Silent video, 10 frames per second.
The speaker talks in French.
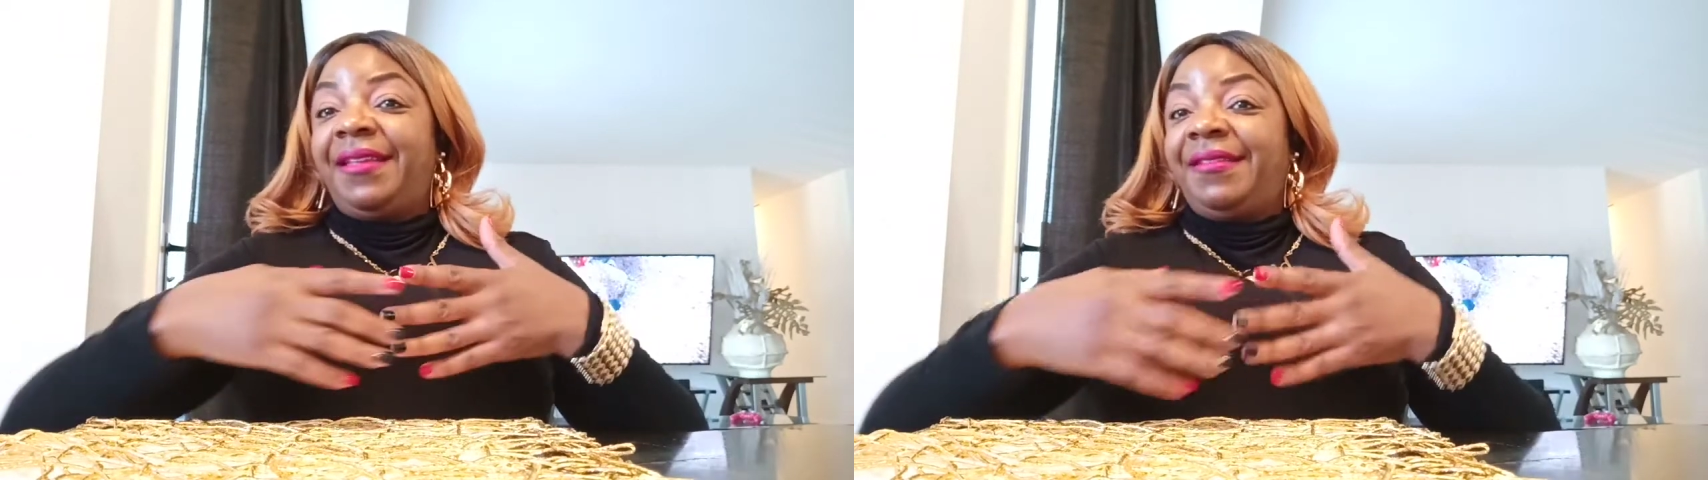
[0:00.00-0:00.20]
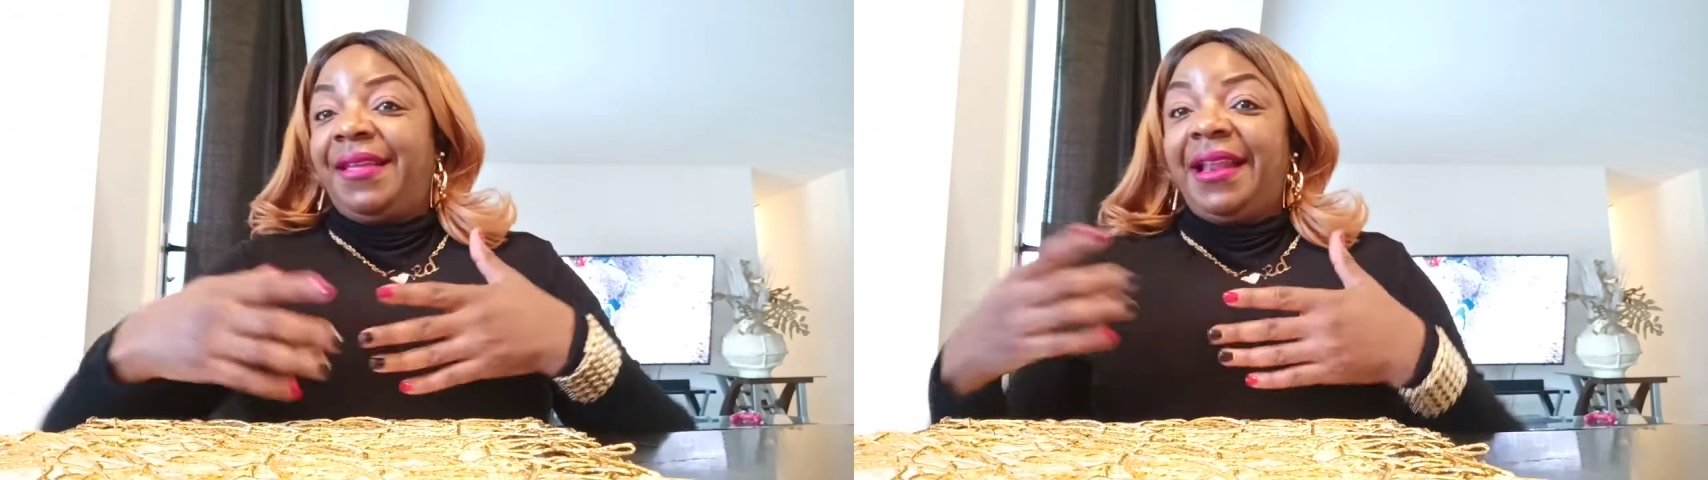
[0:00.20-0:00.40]

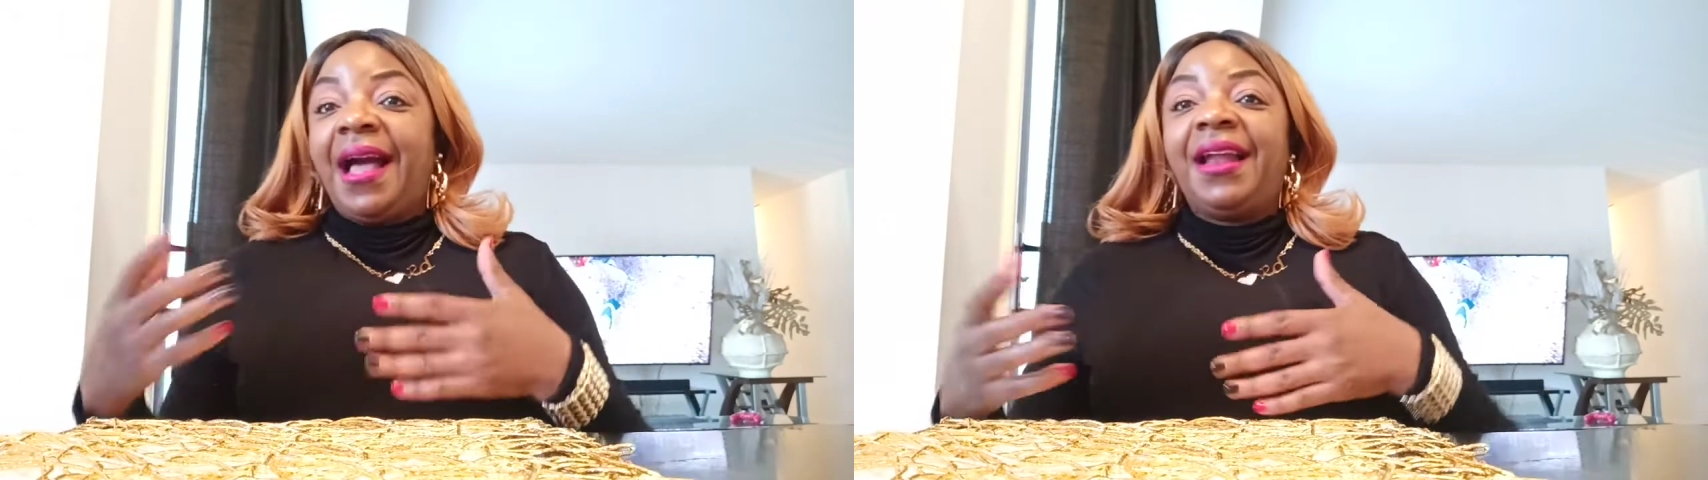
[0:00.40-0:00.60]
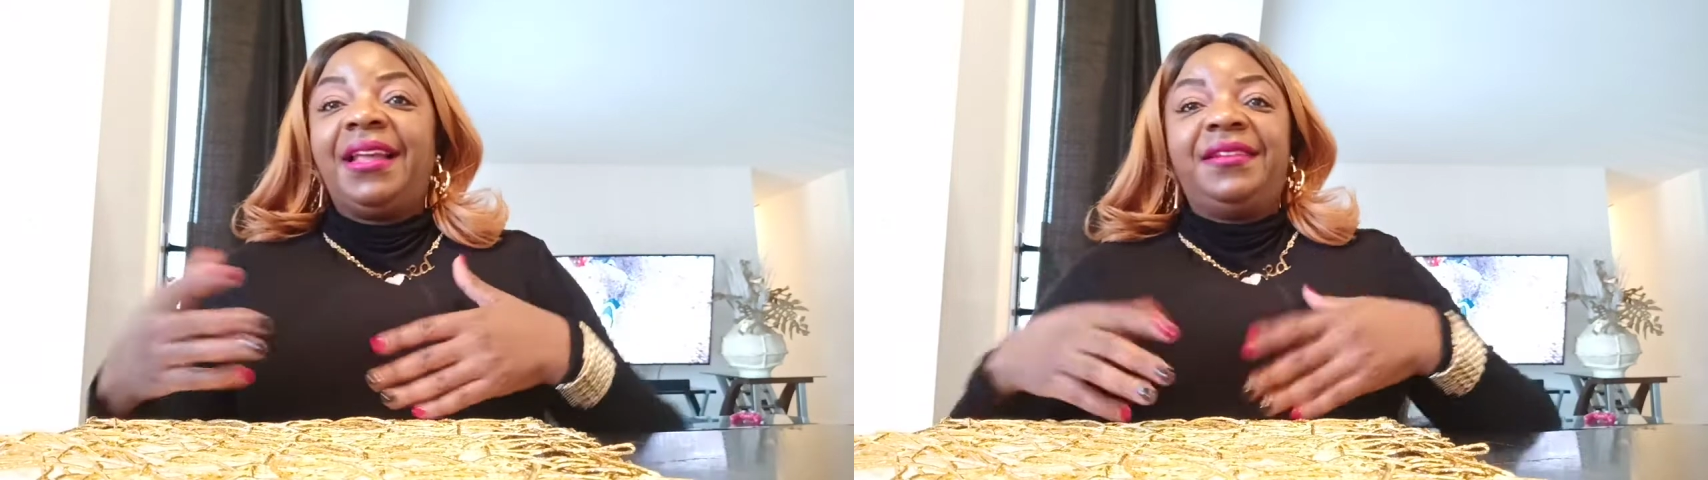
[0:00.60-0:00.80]
était
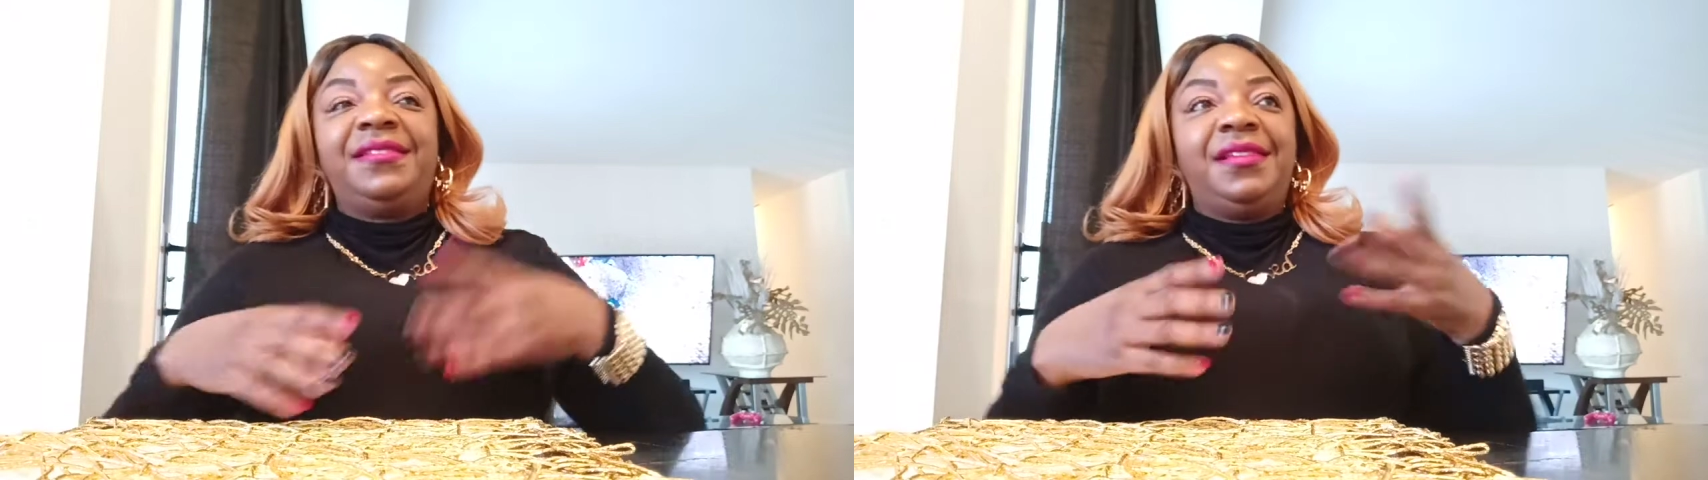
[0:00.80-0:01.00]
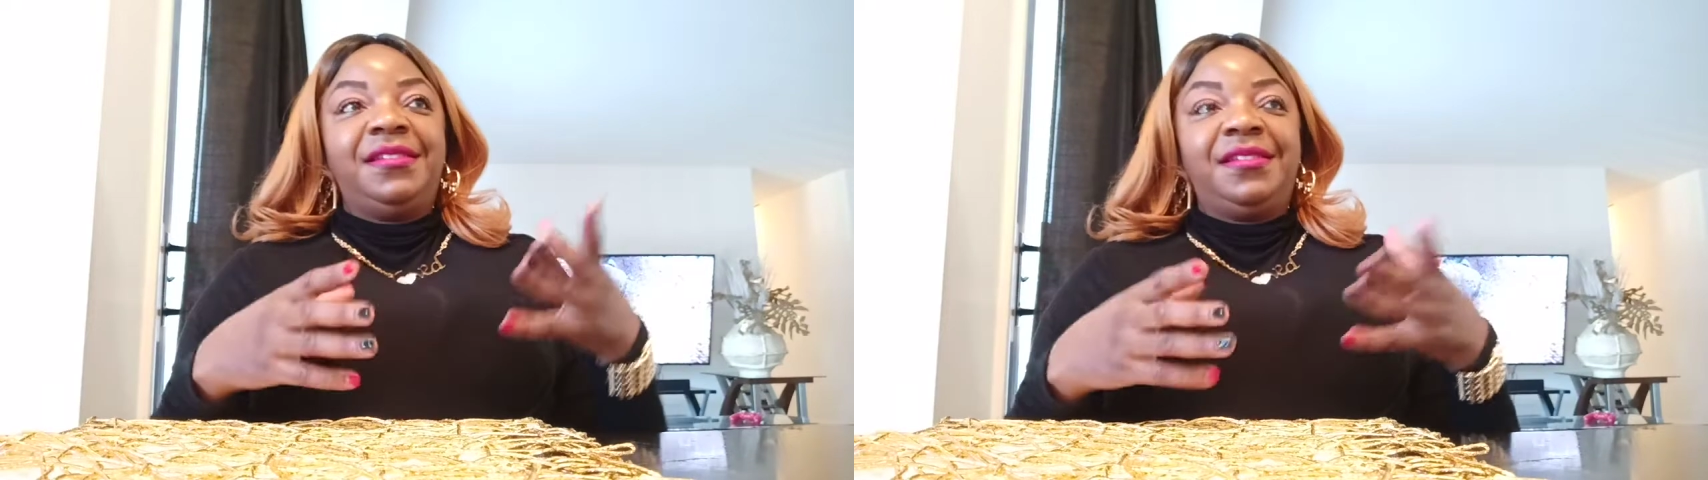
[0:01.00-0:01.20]
là,
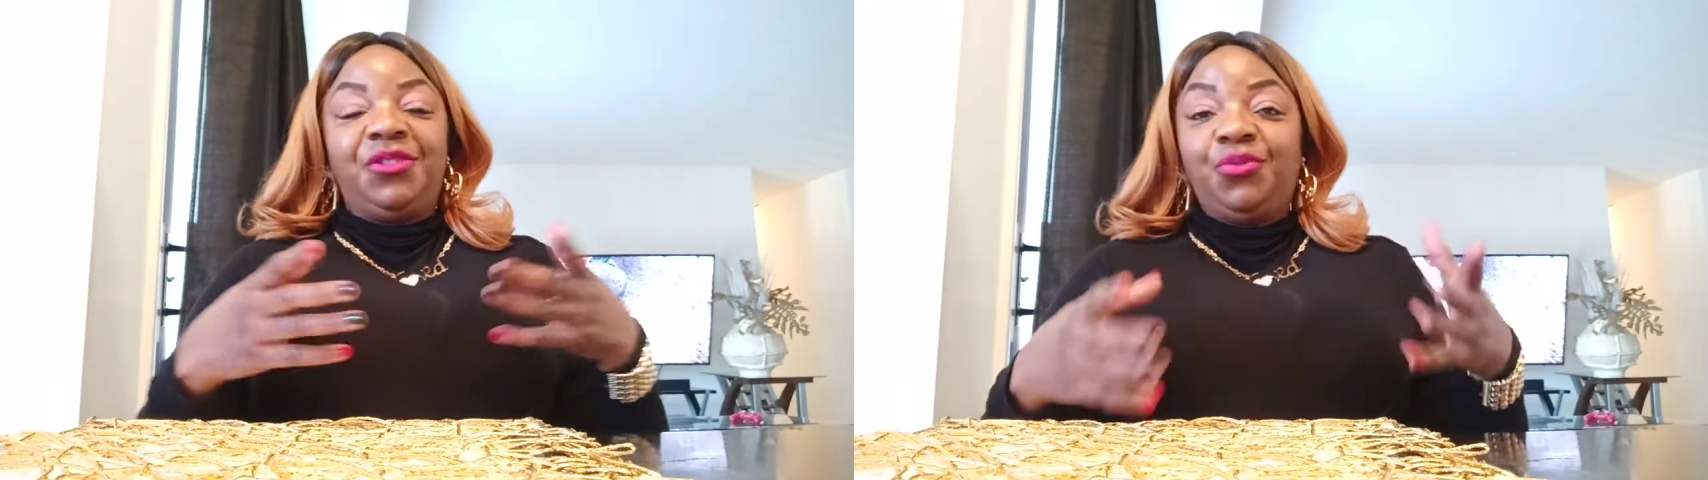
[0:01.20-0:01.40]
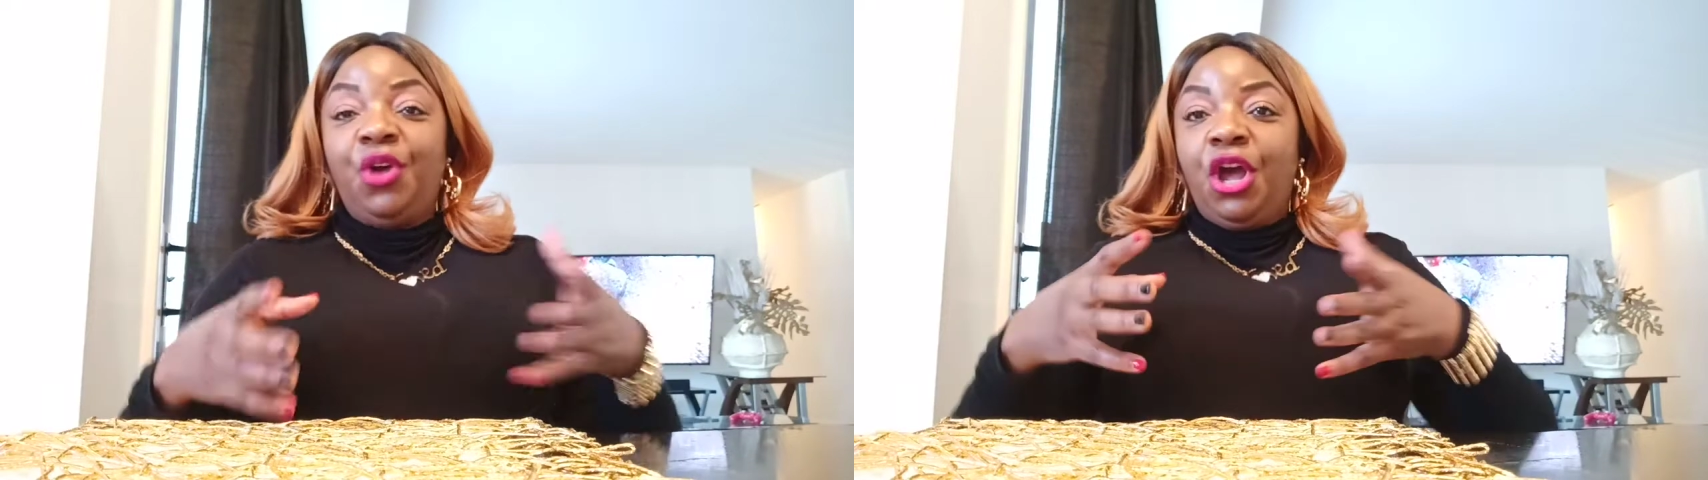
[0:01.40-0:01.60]
l'anesthésiste et
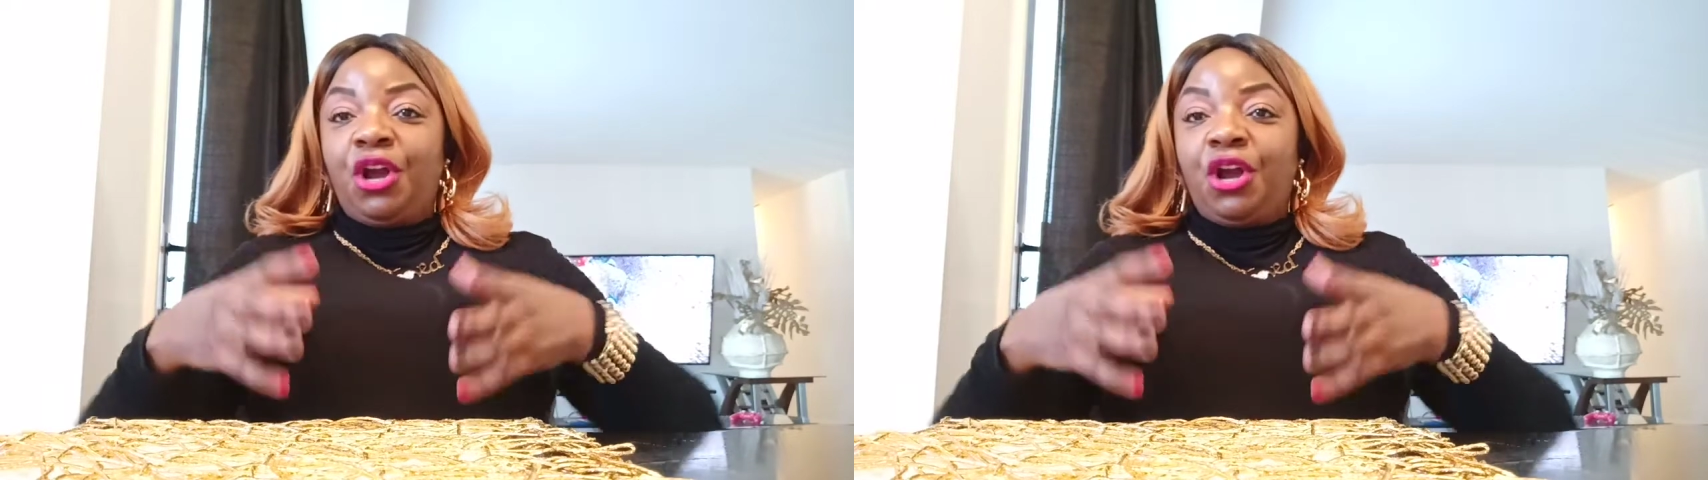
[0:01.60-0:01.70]
tout.